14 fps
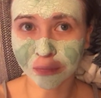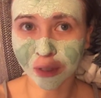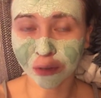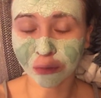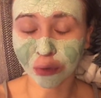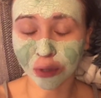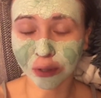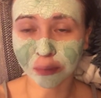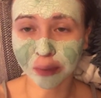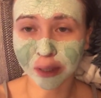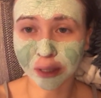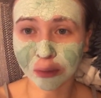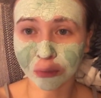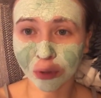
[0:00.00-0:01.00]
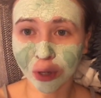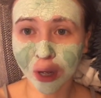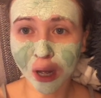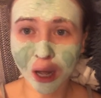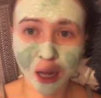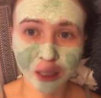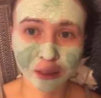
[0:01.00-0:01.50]
Вот, поэтому...
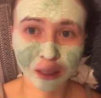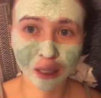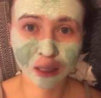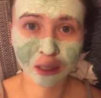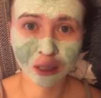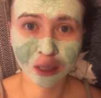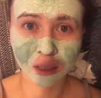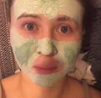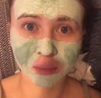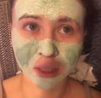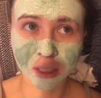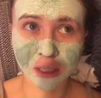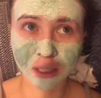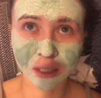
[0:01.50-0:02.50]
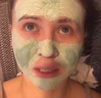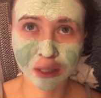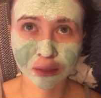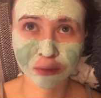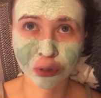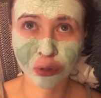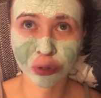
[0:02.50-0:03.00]
А так мы э,
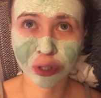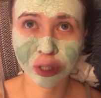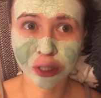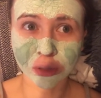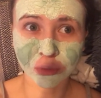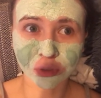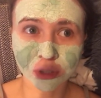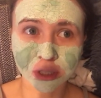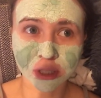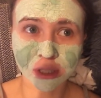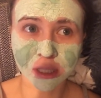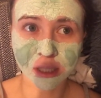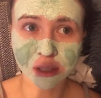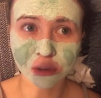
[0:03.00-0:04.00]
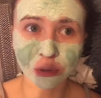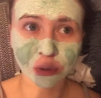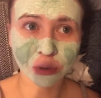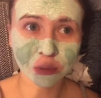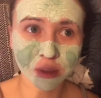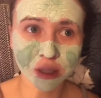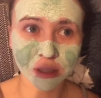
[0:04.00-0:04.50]
всю зиму сидели
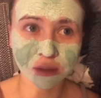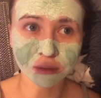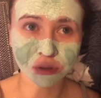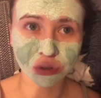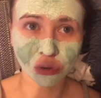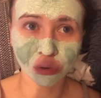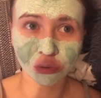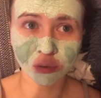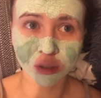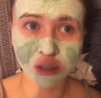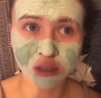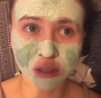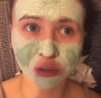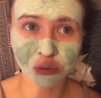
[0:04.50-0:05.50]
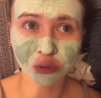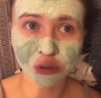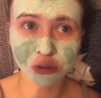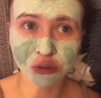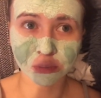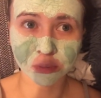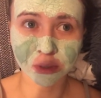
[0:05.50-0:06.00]
дома и не высовывались на
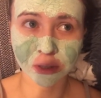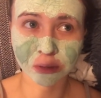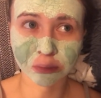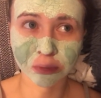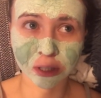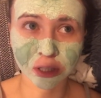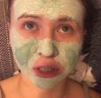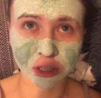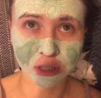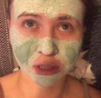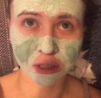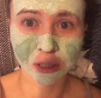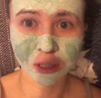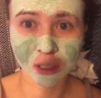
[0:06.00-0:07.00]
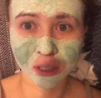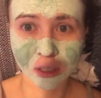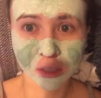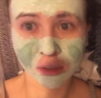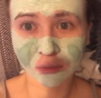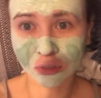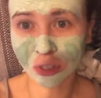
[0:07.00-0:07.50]
улицу, поэтому, мне кажется,
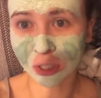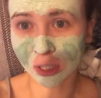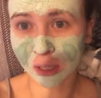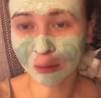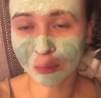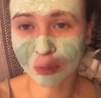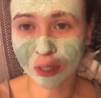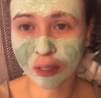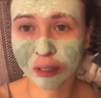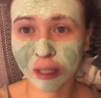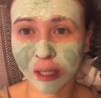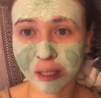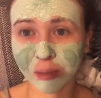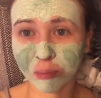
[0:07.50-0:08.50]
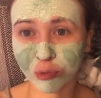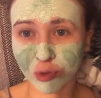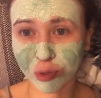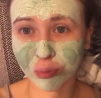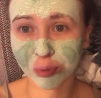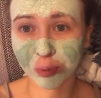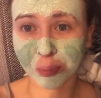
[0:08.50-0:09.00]
вчера вообще идеально
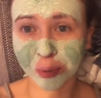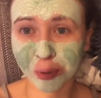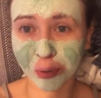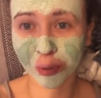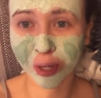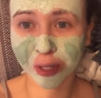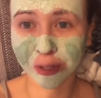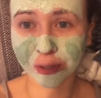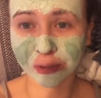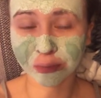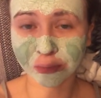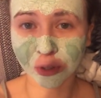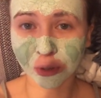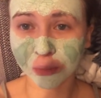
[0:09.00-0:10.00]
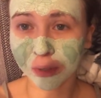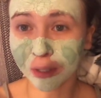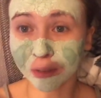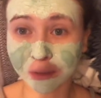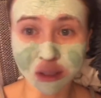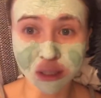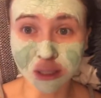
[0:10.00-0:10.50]
можно было погулять, но мы
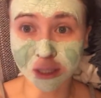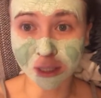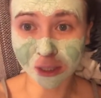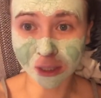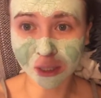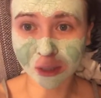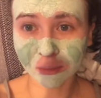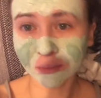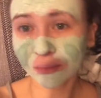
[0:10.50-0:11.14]
этого не сделали.